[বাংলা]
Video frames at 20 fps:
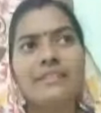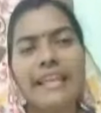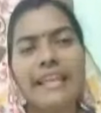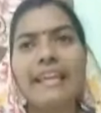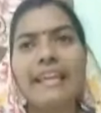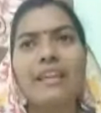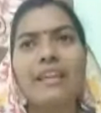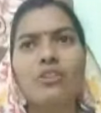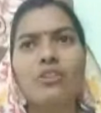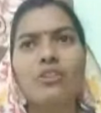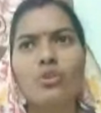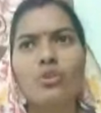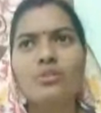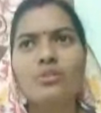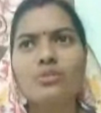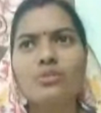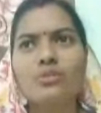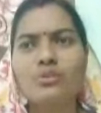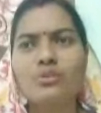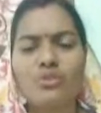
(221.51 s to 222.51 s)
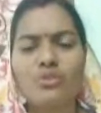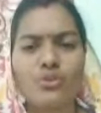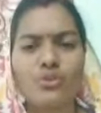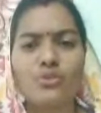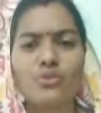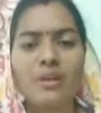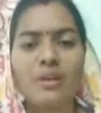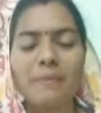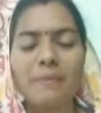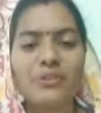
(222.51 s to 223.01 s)
থেকে তখন তো
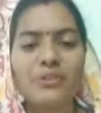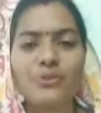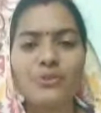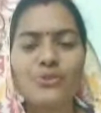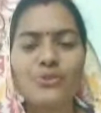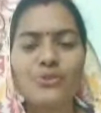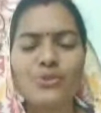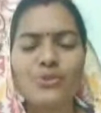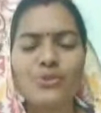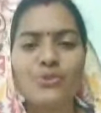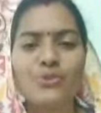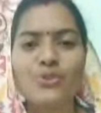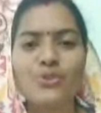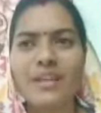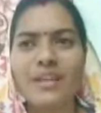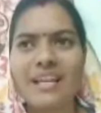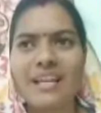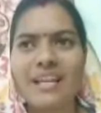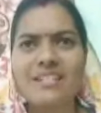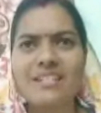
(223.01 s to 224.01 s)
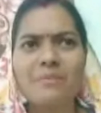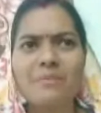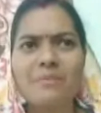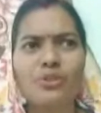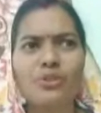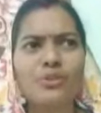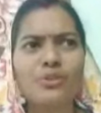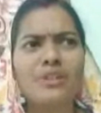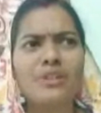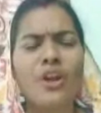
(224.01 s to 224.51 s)
আমি যখন সৎসঙ্গে আসলাম
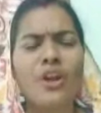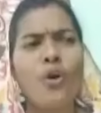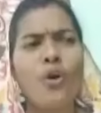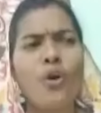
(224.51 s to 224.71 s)
তখন